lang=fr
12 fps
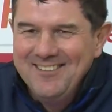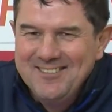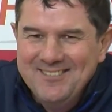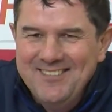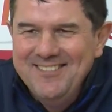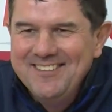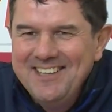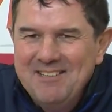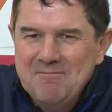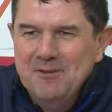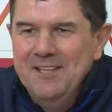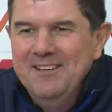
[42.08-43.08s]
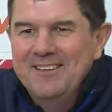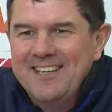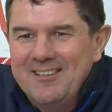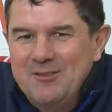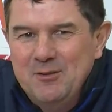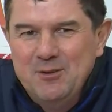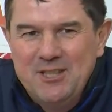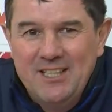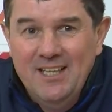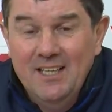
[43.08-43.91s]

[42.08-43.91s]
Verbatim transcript: en ce moment on est abonné au carton rouge.